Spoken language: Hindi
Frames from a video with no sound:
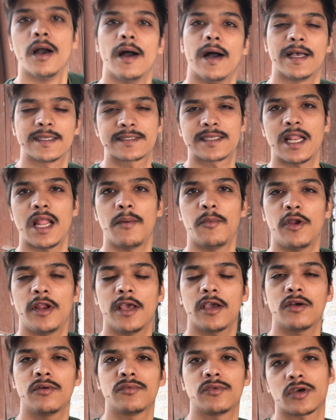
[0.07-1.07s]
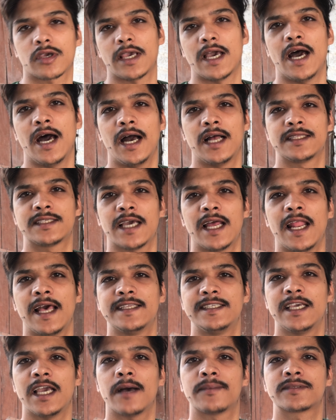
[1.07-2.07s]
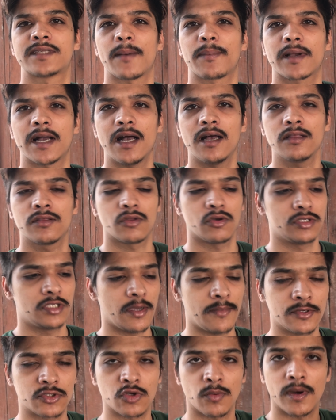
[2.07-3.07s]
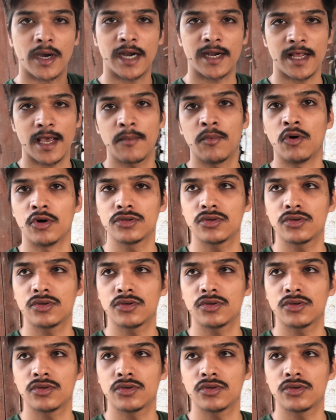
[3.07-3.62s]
असलम तो क्या हाल चाल है जी आप सबका तो जी अभी सुबह का टाइम हो